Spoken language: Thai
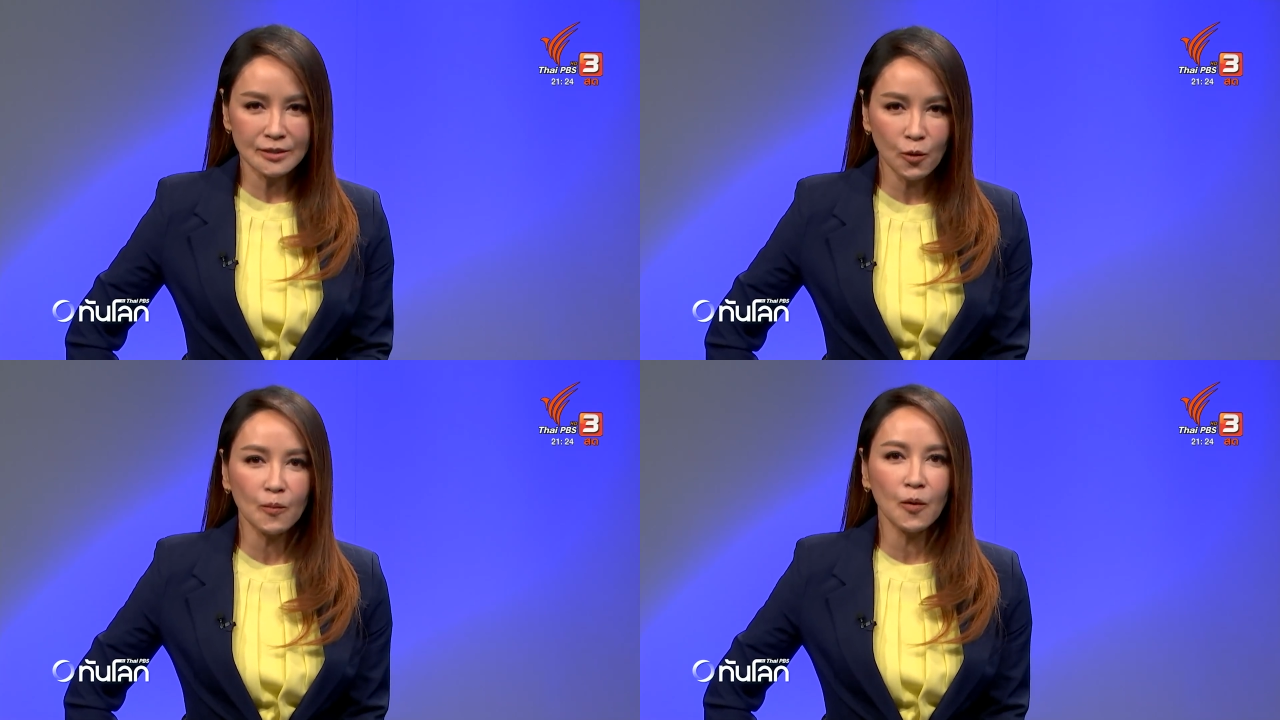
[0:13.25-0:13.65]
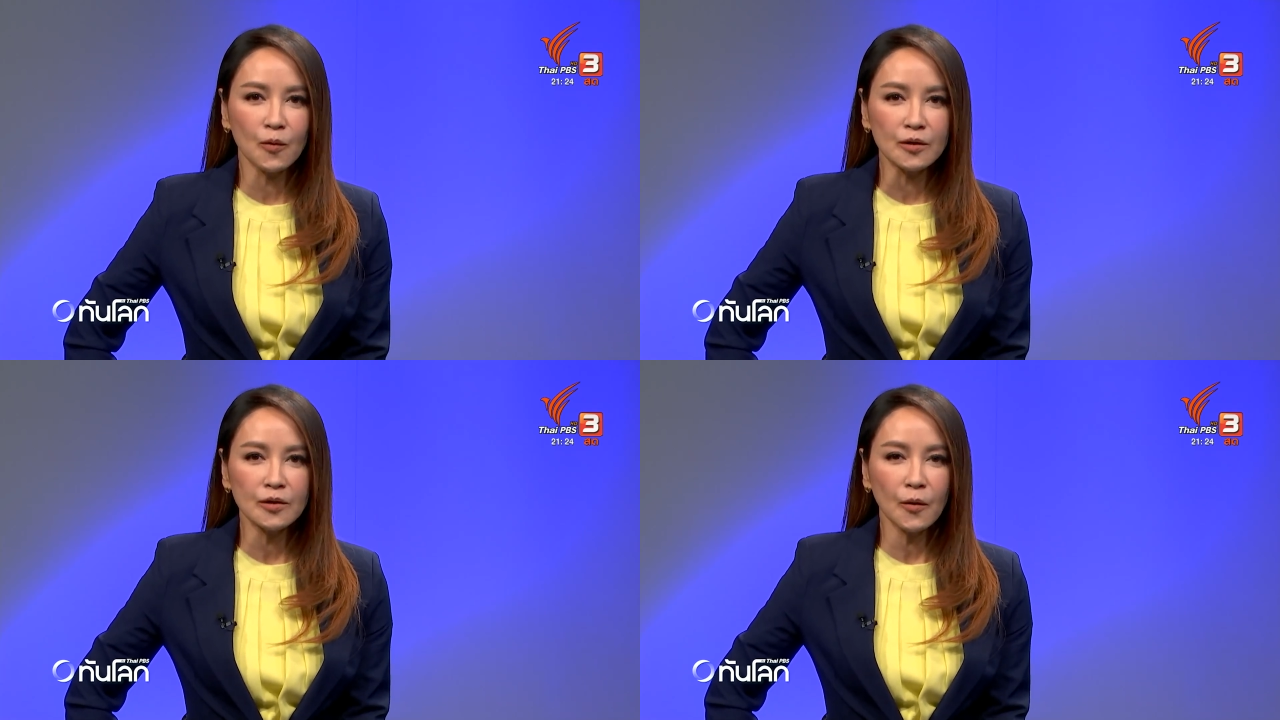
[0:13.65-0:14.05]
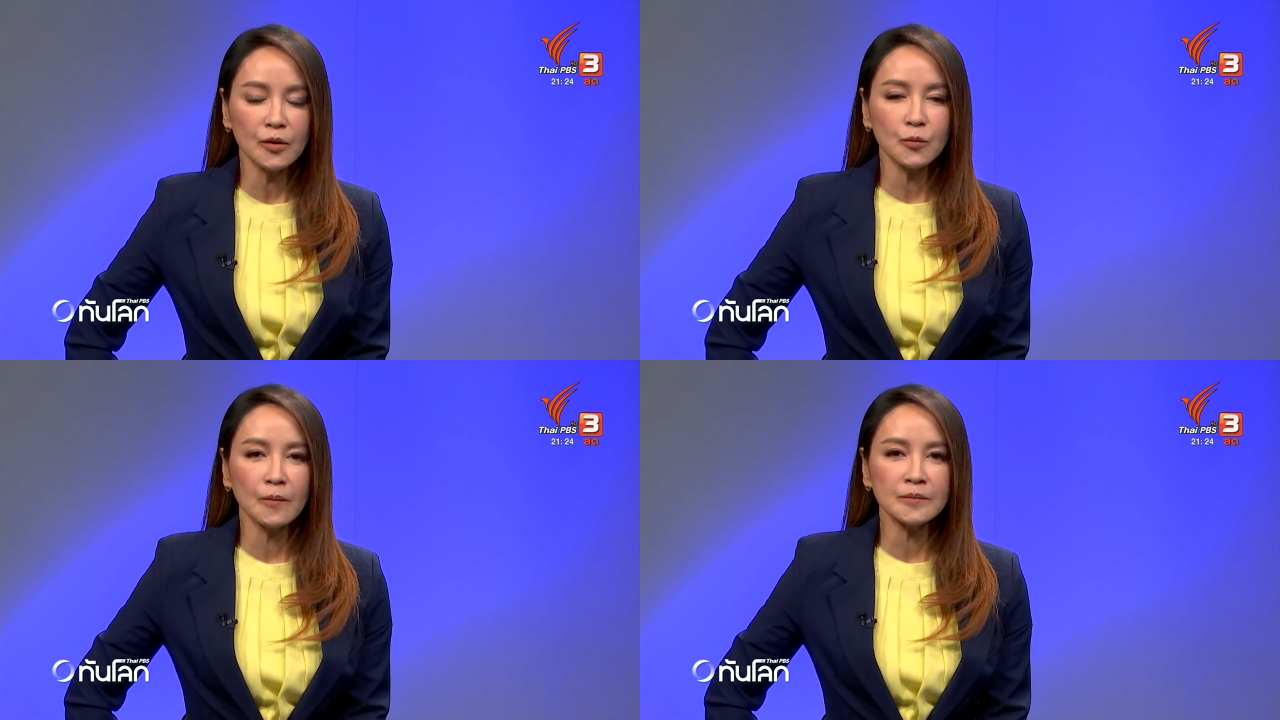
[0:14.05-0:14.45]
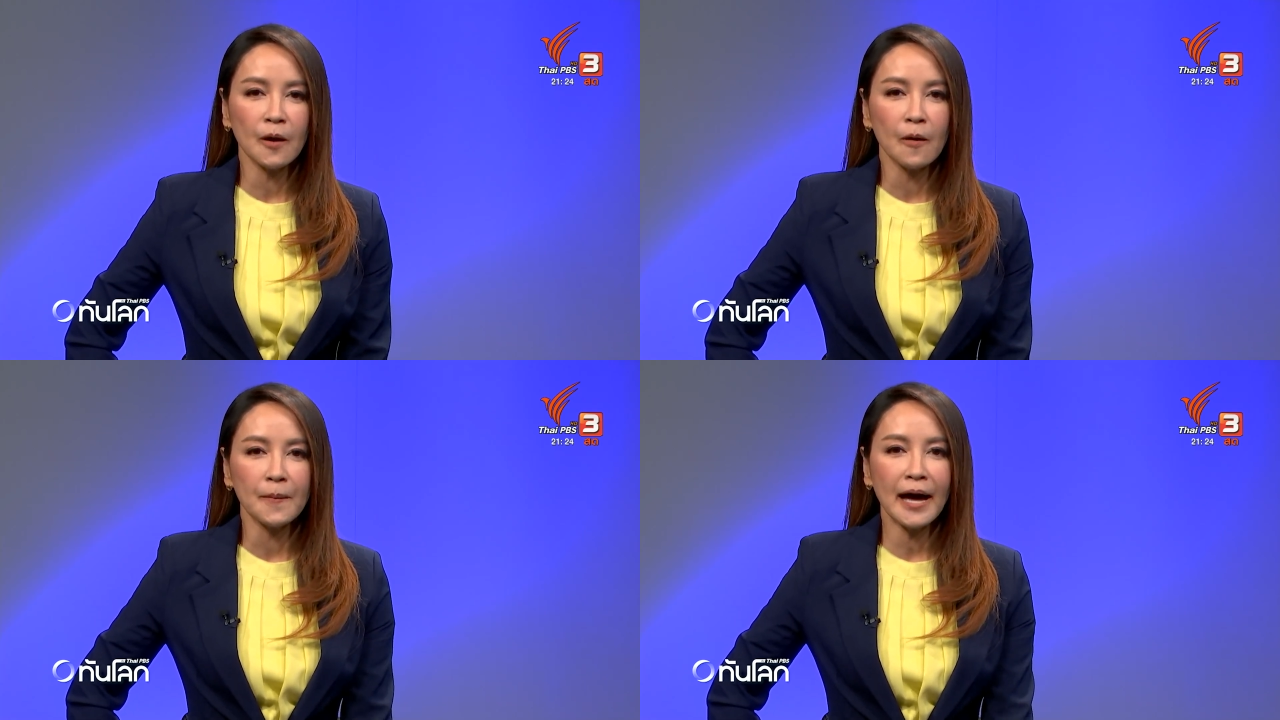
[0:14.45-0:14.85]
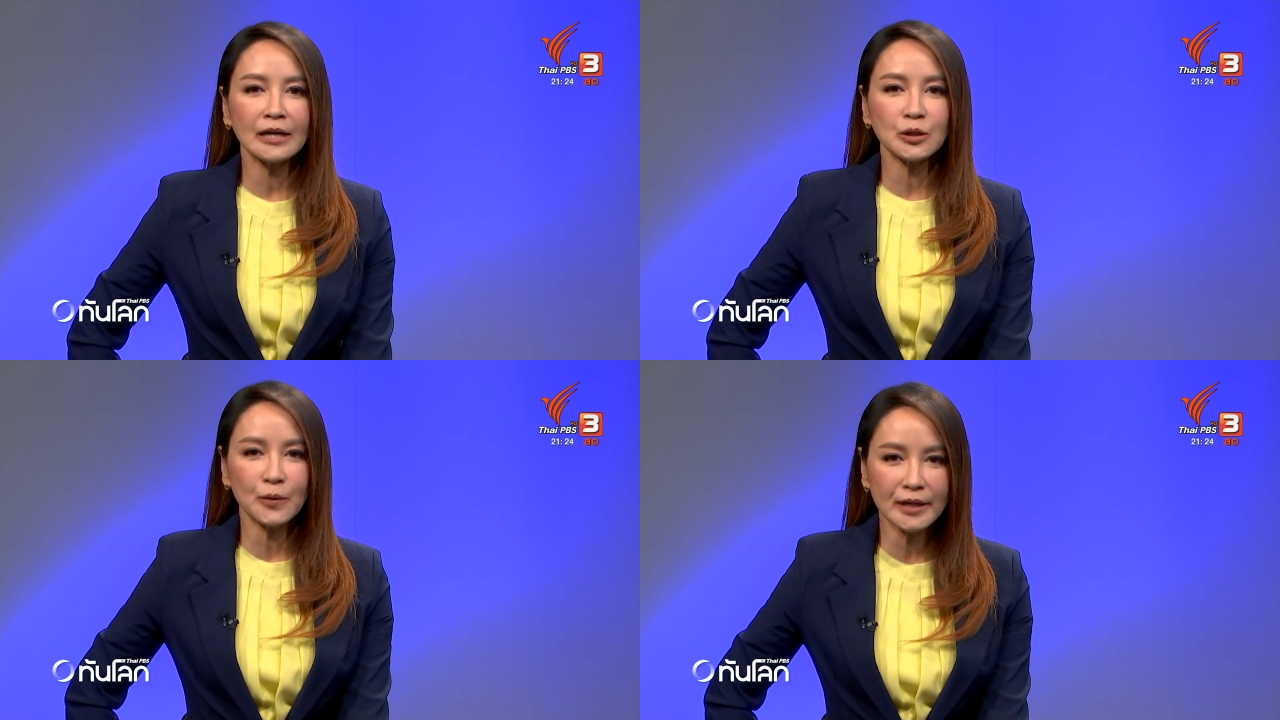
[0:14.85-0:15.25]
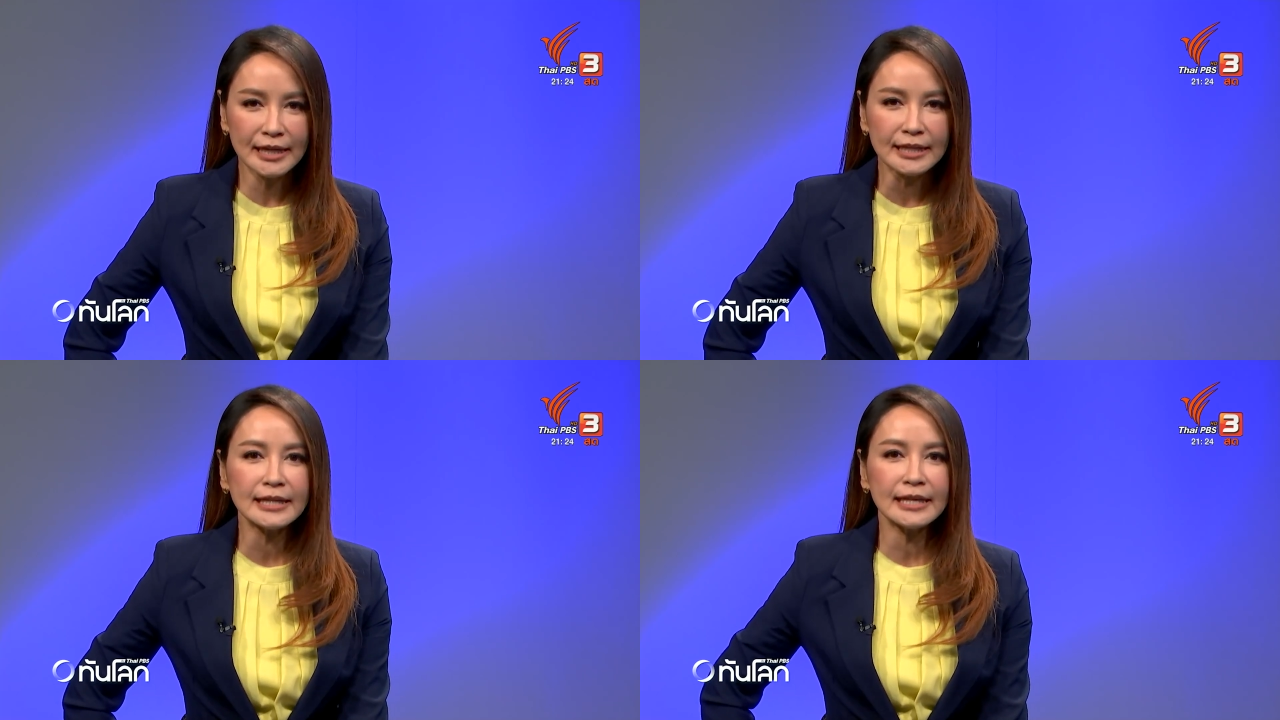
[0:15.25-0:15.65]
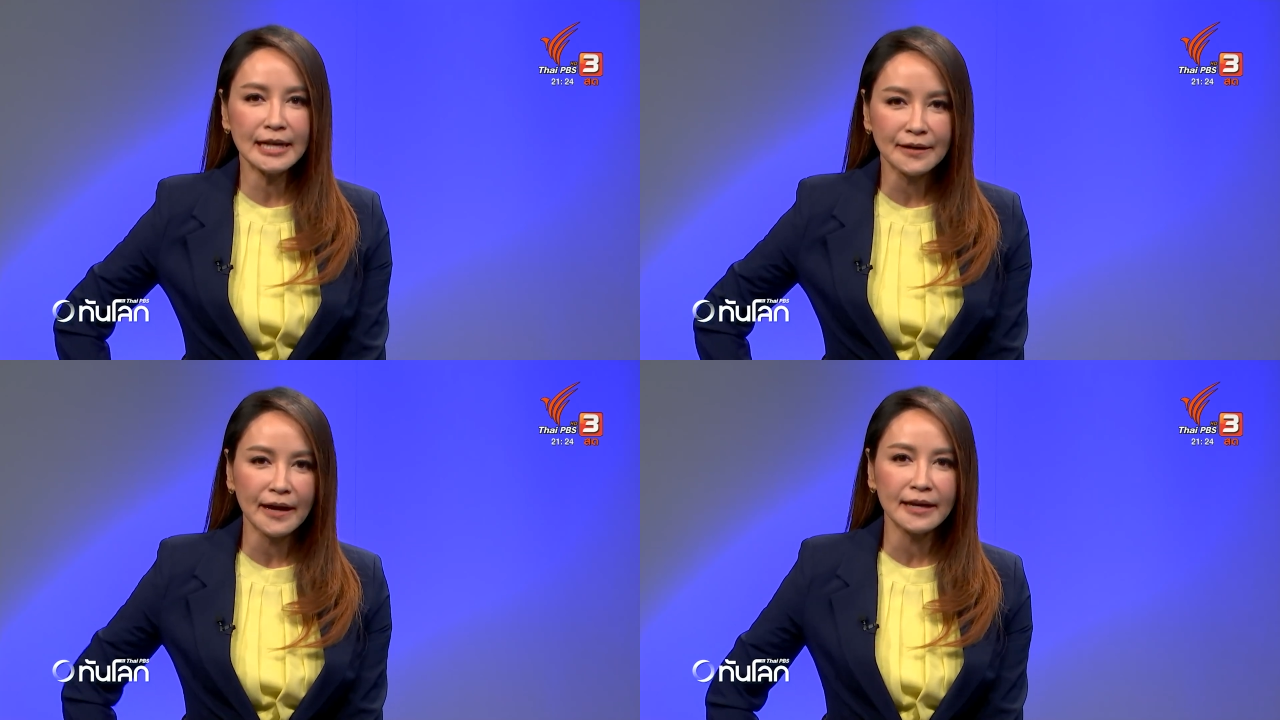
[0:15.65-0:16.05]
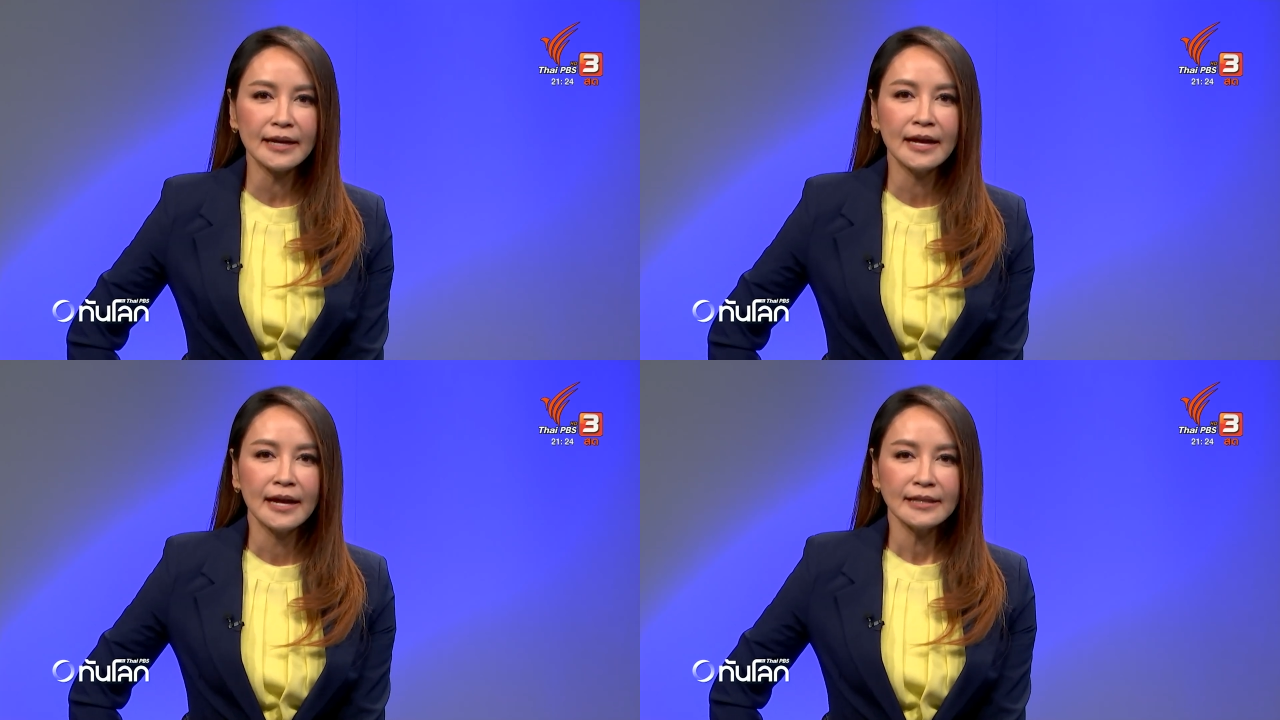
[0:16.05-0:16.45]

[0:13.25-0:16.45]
จะส่งผลโดยรวมต่อภาคธุรกิจนี้อย่างไร